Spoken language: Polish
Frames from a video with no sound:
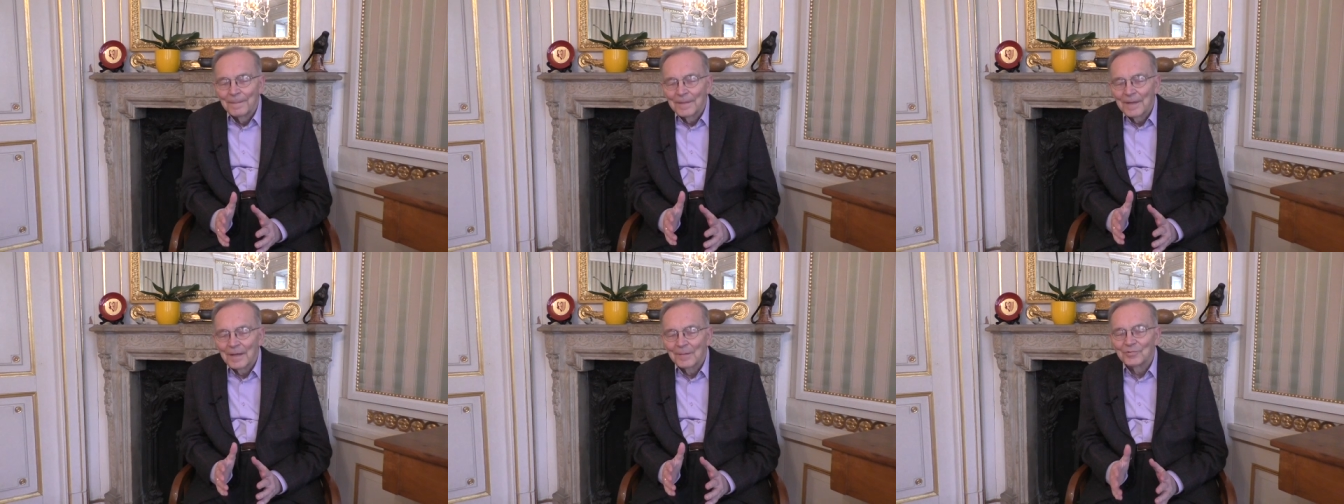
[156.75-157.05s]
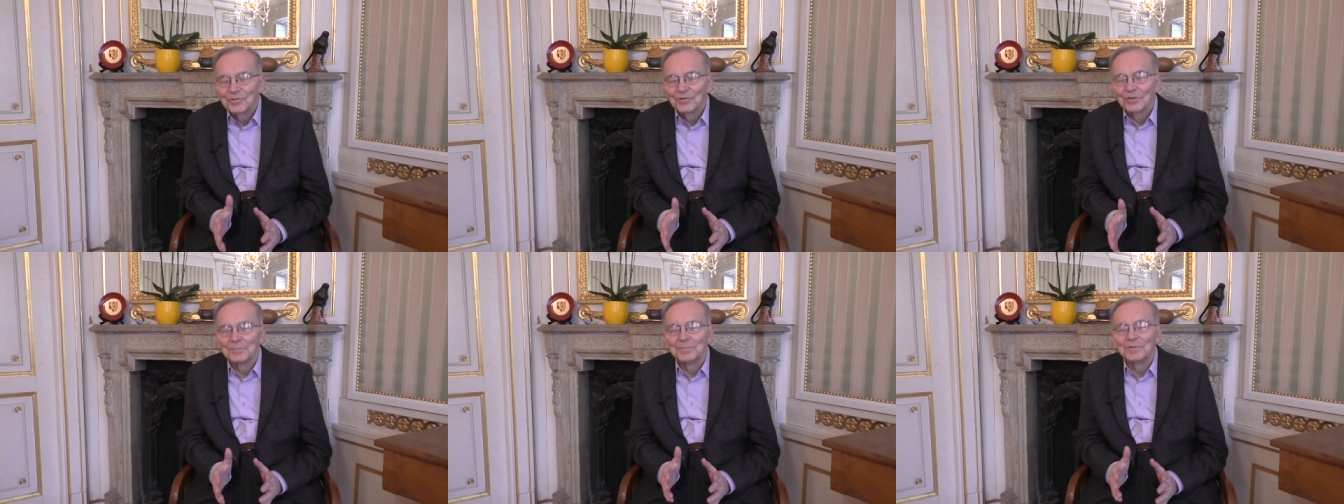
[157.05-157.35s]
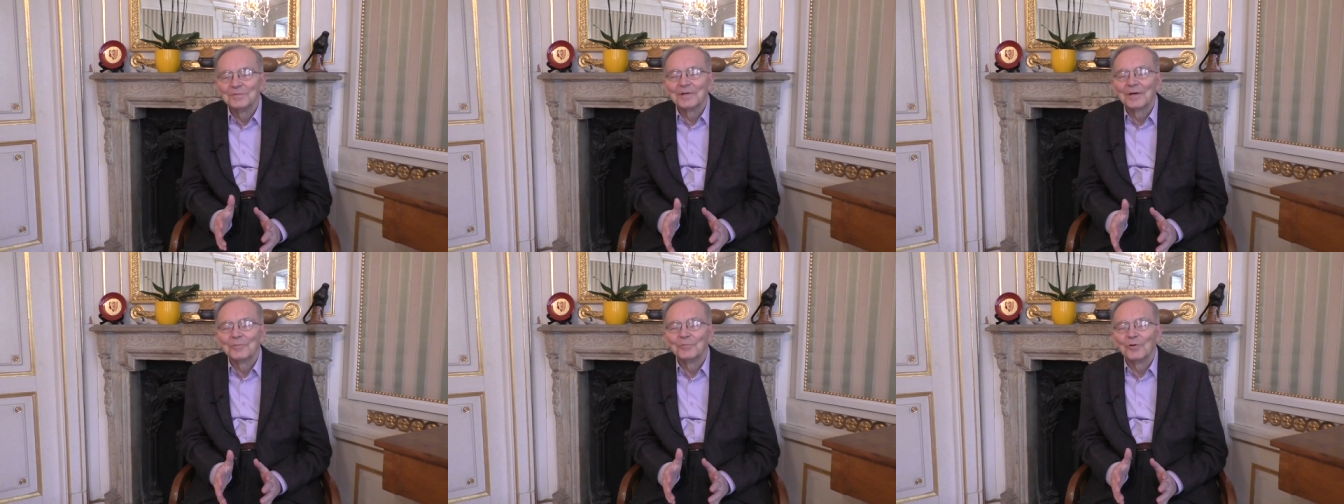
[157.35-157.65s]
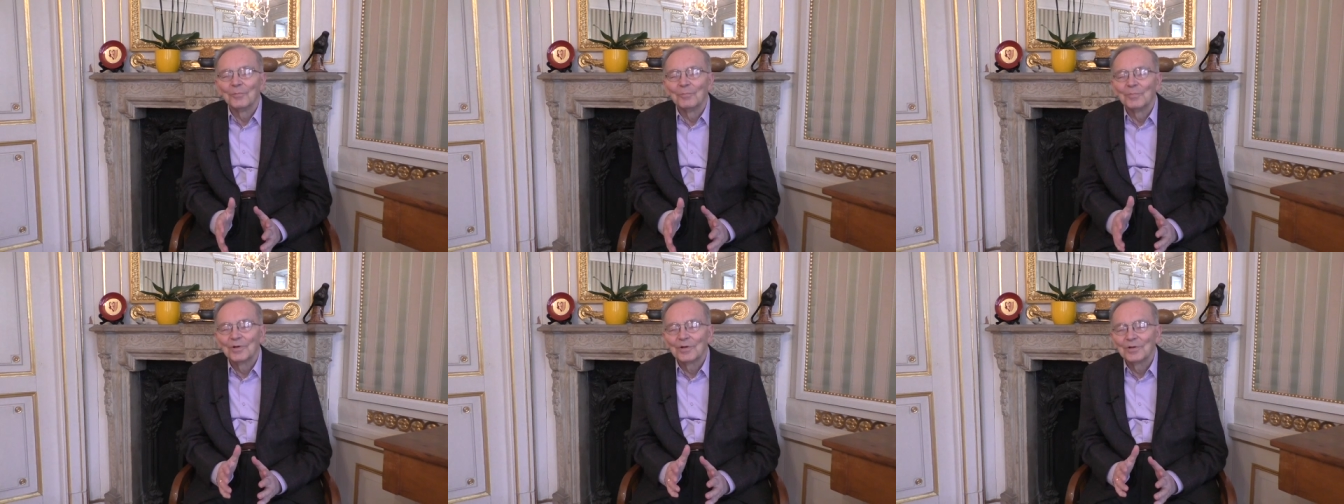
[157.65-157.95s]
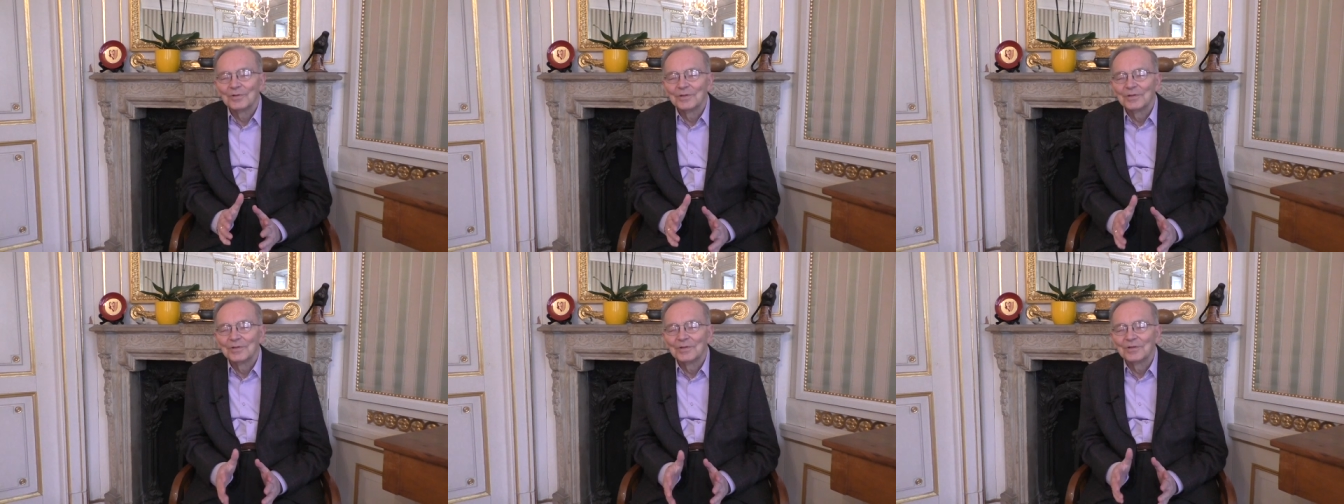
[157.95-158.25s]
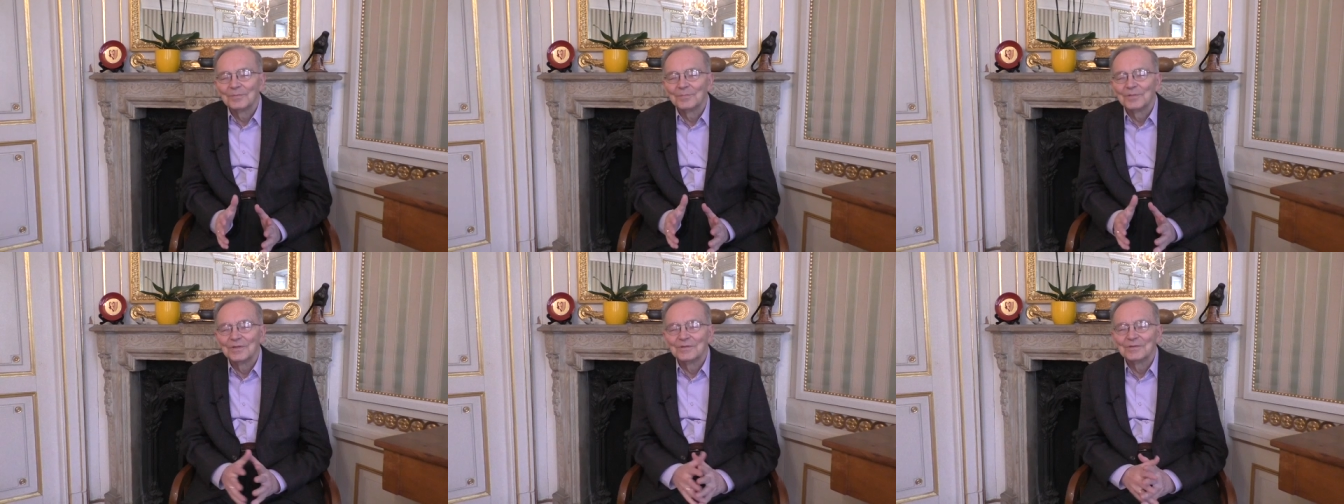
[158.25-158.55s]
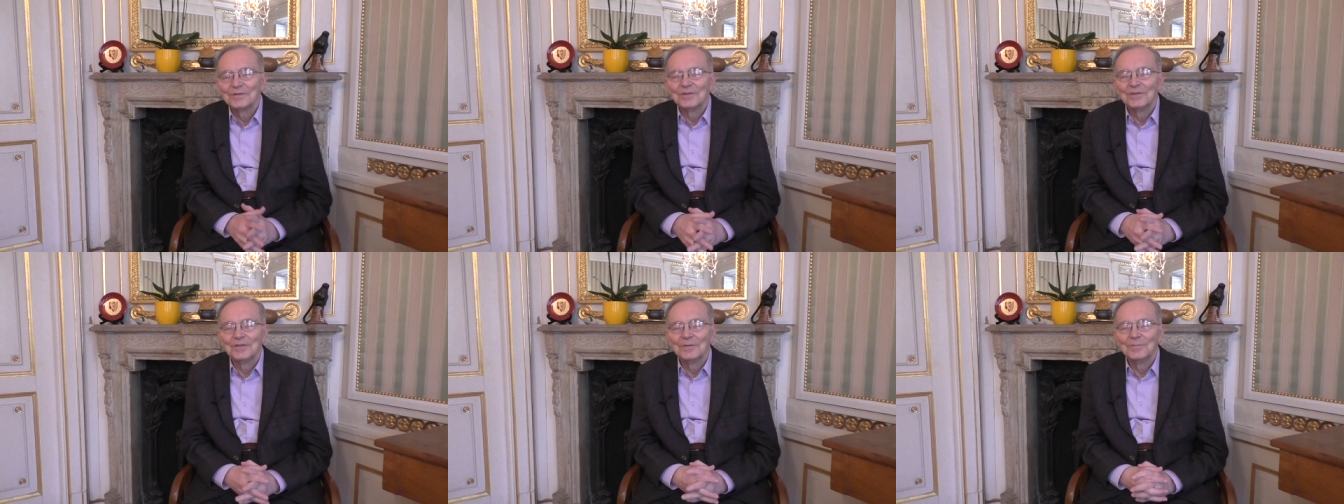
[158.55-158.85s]
tam się odbywały obrony, no i
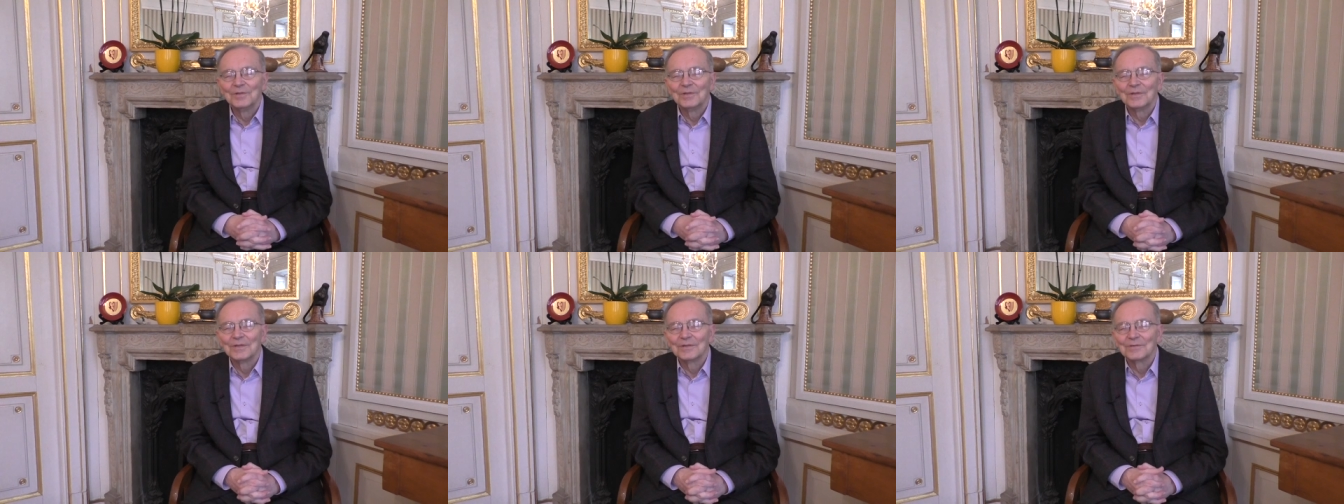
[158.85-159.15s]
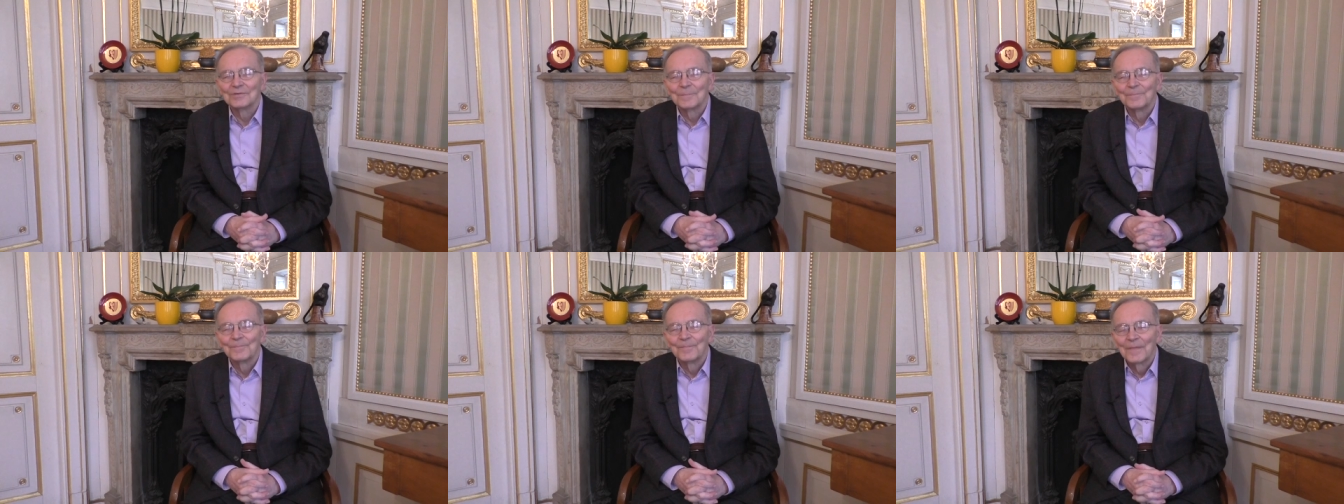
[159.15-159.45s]
między innymi też